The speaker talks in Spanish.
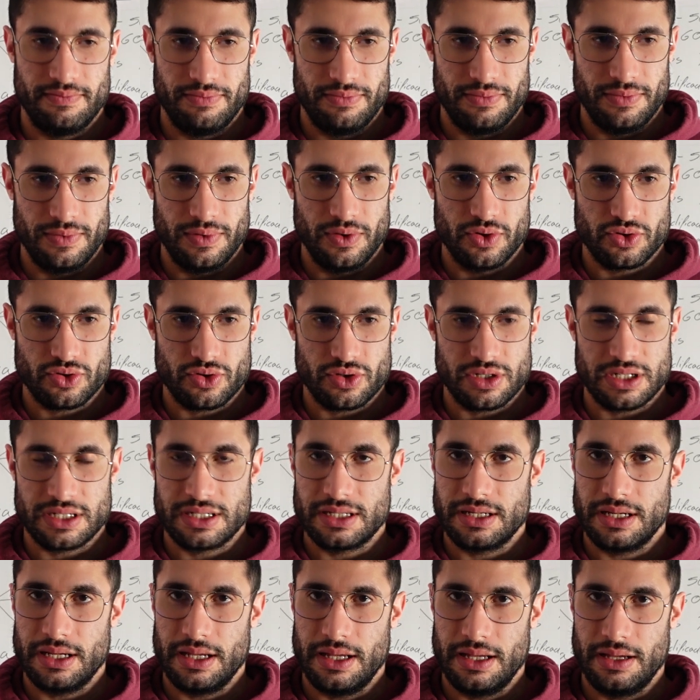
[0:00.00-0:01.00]
dos
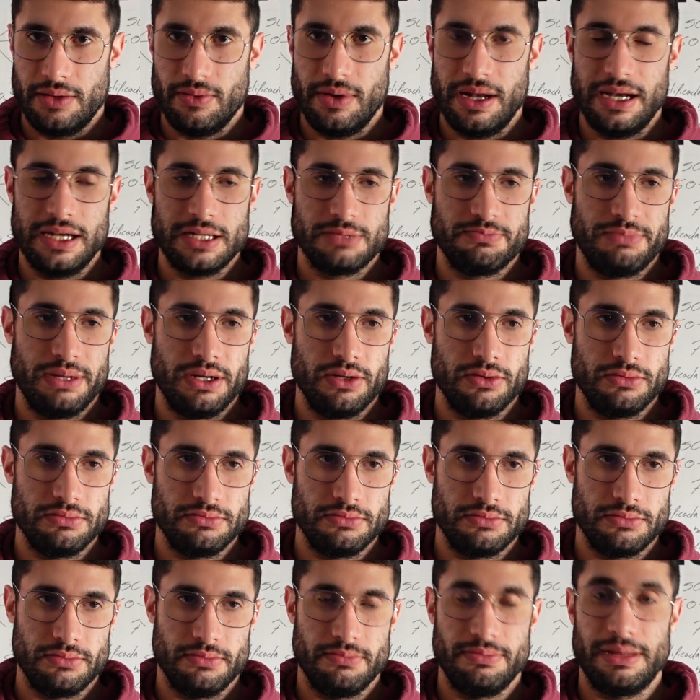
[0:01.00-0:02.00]
cosas iguales,
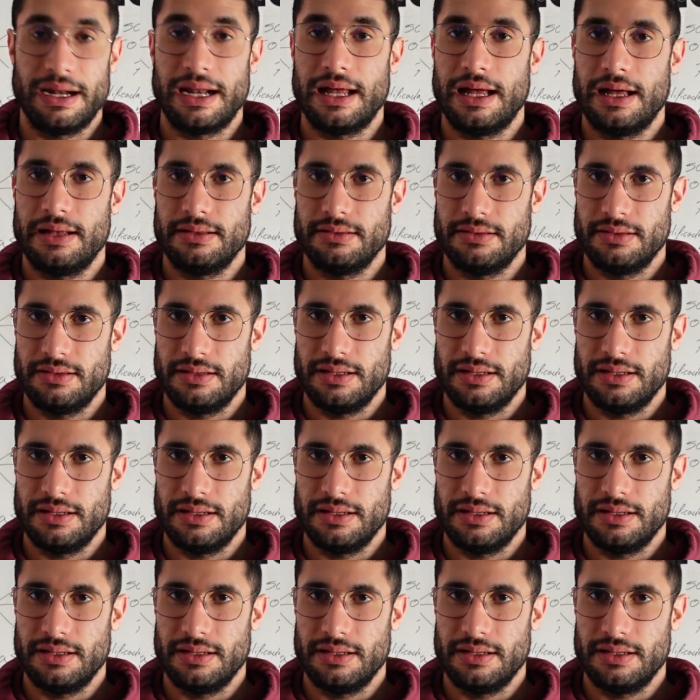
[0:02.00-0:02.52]
pero para,